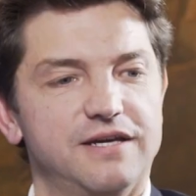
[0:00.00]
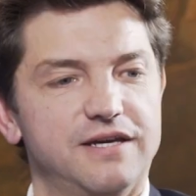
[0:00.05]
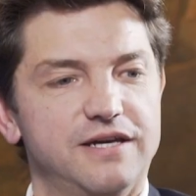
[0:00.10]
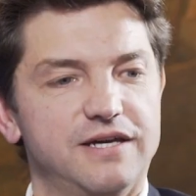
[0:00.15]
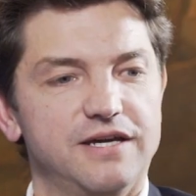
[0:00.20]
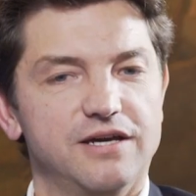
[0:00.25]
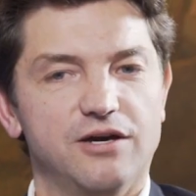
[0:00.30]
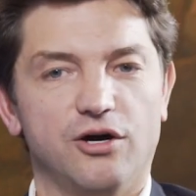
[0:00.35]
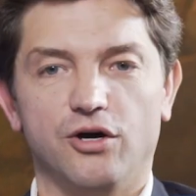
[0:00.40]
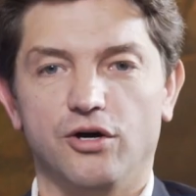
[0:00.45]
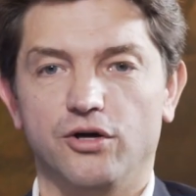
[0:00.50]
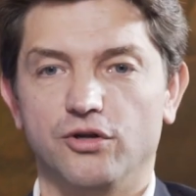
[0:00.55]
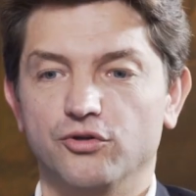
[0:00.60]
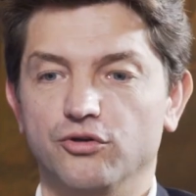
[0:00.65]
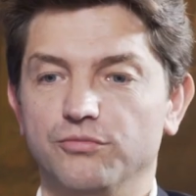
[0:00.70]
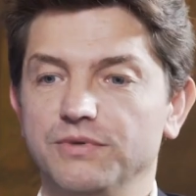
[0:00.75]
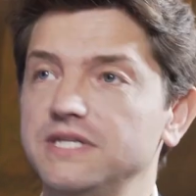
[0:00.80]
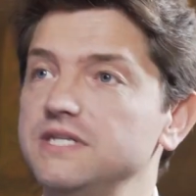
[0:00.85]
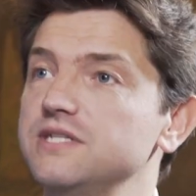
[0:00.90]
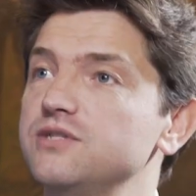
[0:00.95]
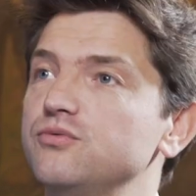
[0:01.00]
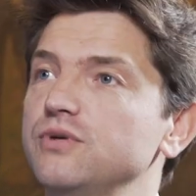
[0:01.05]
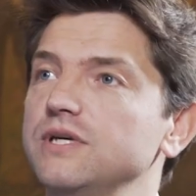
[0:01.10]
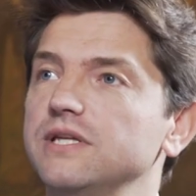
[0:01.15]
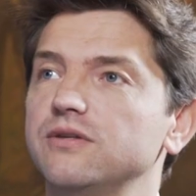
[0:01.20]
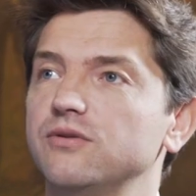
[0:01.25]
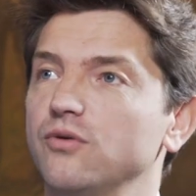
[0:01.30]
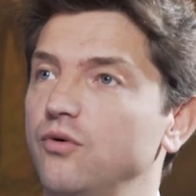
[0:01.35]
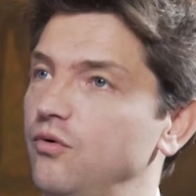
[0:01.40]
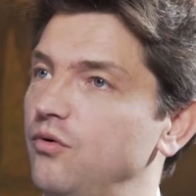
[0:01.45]
Et en
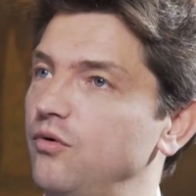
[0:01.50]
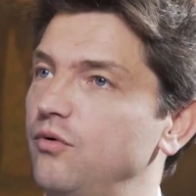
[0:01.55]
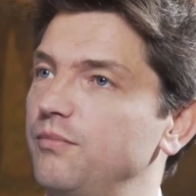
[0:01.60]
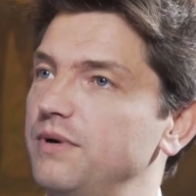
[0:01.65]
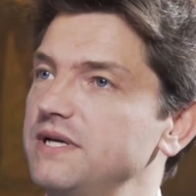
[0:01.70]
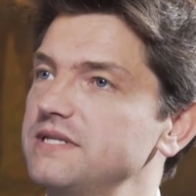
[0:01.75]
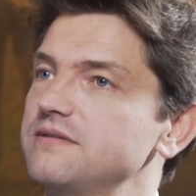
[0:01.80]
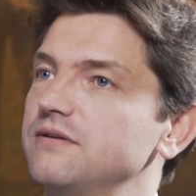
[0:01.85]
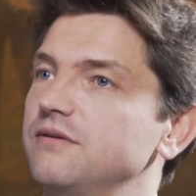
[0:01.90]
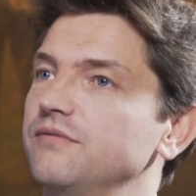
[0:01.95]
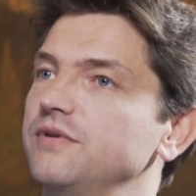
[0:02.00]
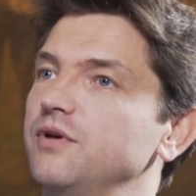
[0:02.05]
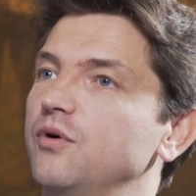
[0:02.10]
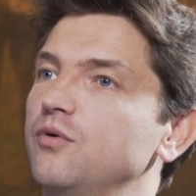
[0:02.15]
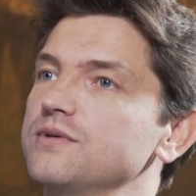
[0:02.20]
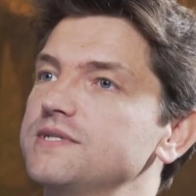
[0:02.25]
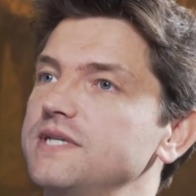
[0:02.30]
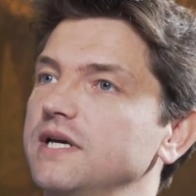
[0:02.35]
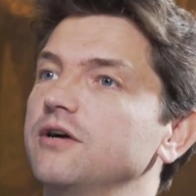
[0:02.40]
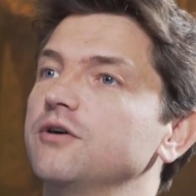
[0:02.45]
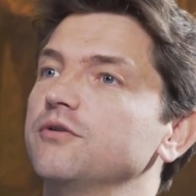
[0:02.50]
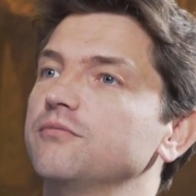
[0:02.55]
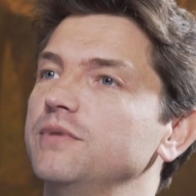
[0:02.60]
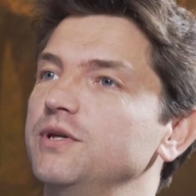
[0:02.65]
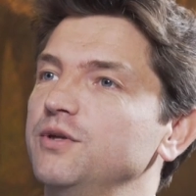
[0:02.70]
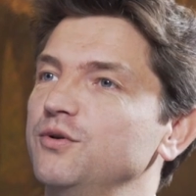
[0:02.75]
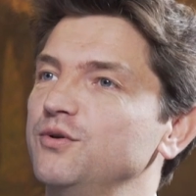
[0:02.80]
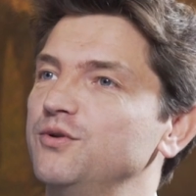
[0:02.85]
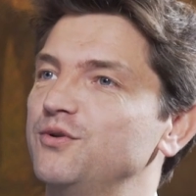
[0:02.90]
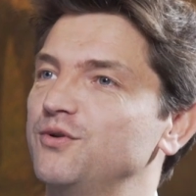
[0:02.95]
2018, on passe environ 50
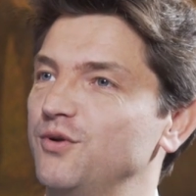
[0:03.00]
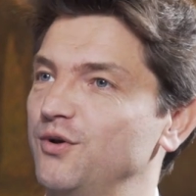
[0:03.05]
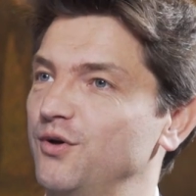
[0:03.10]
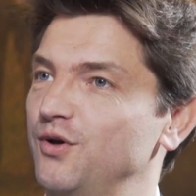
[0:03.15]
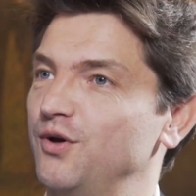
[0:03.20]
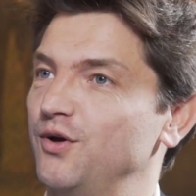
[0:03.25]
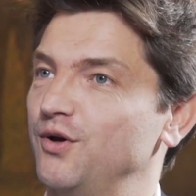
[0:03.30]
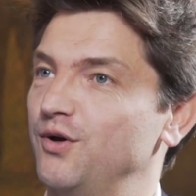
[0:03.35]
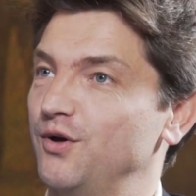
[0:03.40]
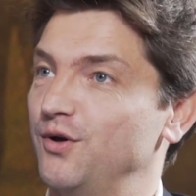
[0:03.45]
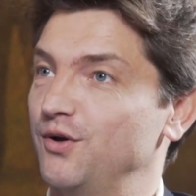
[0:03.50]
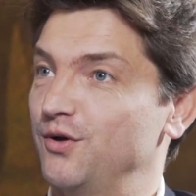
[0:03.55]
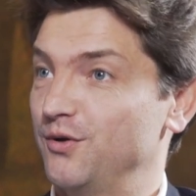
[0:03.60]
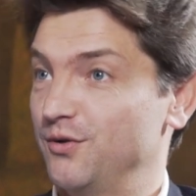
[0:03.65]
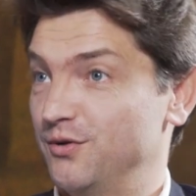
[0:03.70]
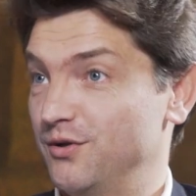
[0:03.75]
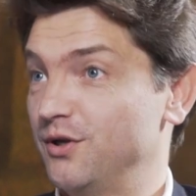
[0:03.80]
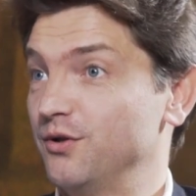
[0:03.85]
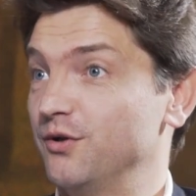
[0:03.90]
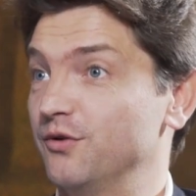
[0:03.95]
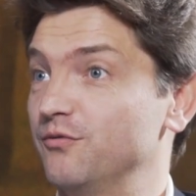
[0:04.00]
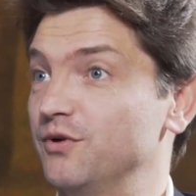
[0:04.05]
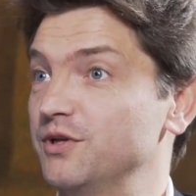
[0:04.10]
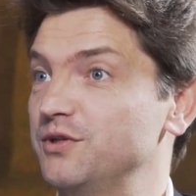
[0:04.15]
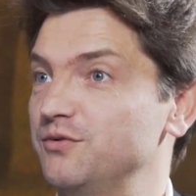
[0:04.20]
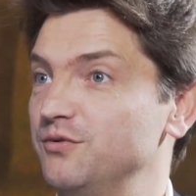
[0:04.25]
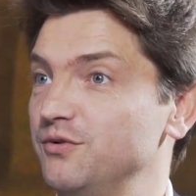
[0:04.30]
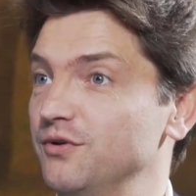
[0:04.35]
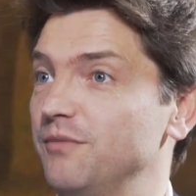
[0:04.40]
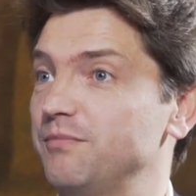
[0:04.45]
minutes euh, dans notre
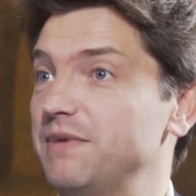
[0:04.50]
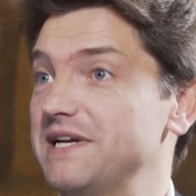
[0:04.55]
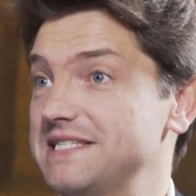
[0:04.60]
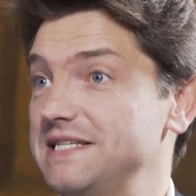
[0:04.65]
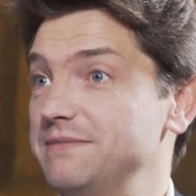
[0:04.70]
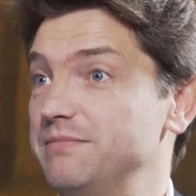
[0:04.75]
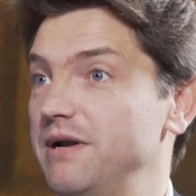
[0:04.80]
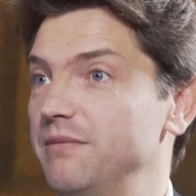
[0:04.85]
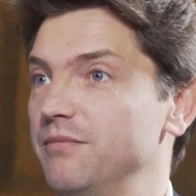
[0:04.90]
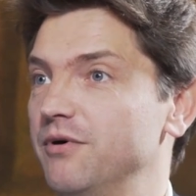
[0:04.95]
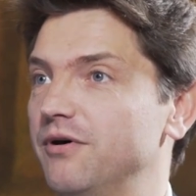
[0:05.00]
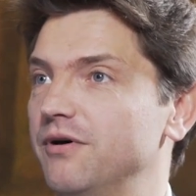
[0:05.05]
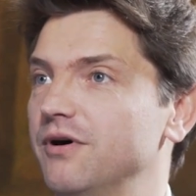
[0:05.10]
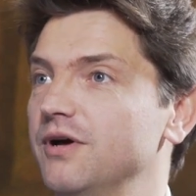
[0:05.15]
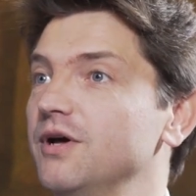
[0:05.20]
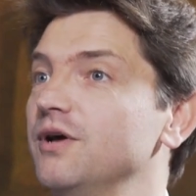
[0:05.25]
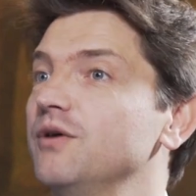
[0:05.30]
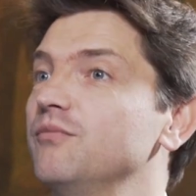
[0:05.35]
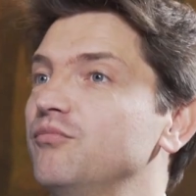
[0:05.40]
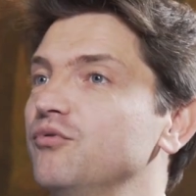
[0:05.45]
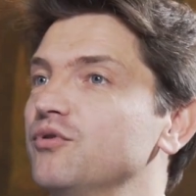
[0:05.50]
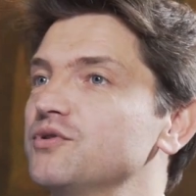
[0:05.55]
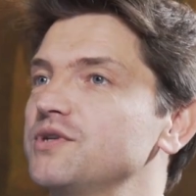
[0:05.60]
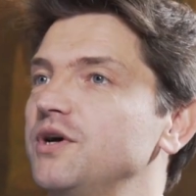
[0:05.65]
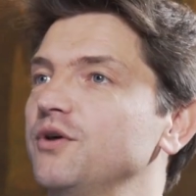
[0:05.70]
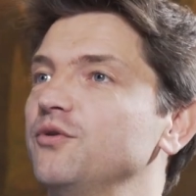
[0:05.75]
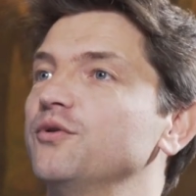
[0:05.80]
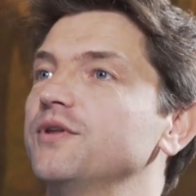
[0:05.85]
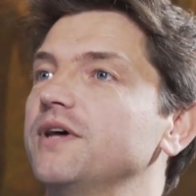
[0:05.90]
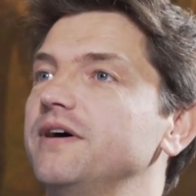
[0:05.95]
voiture, principalement, pour se
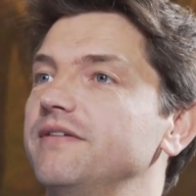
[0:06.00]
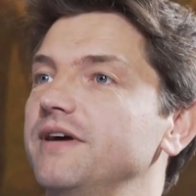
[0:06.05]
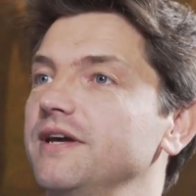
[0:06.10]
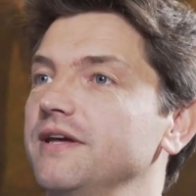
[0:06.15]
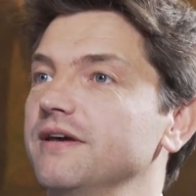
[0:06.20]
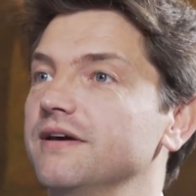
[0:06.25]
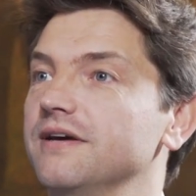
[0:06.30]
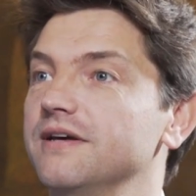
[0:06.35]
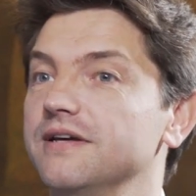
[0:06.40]
rendre au travail.